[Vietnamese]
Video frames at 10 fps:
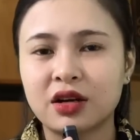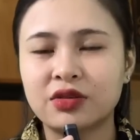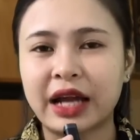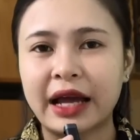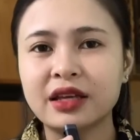
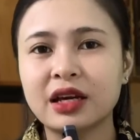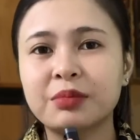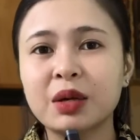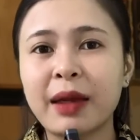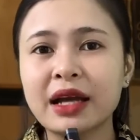Hồi nãy
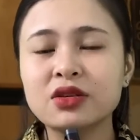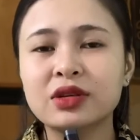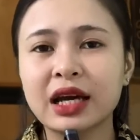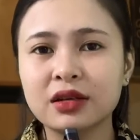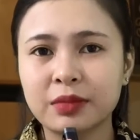anh mới bán
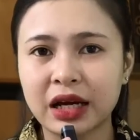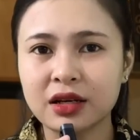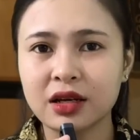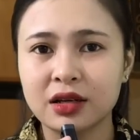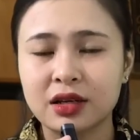cho khách ở
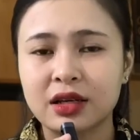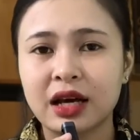bển á,